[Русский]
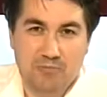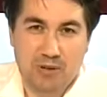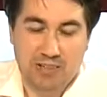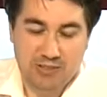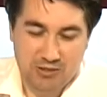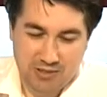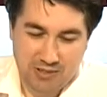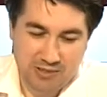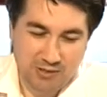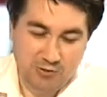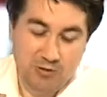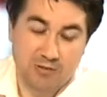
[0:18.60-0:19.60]
Политический
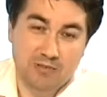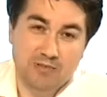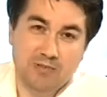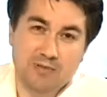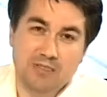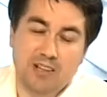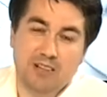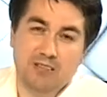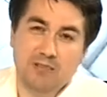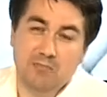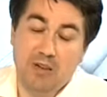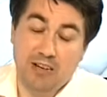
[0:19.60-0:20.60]
сезон
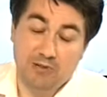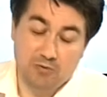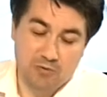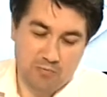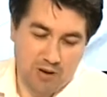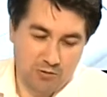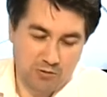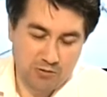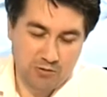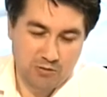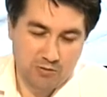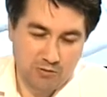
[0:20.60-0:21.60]
взял маленькую
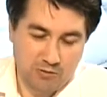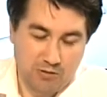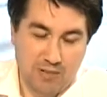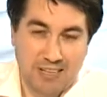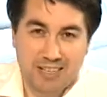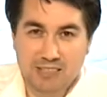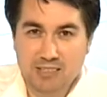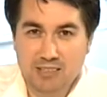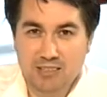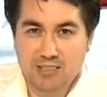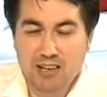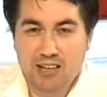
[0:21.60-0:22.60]
паузу, но эхо
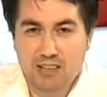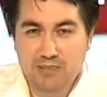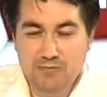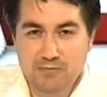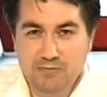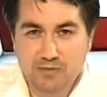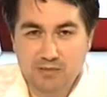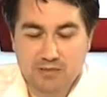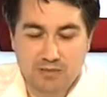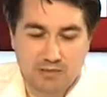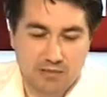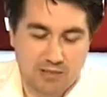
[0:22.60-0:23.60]
скандалов э,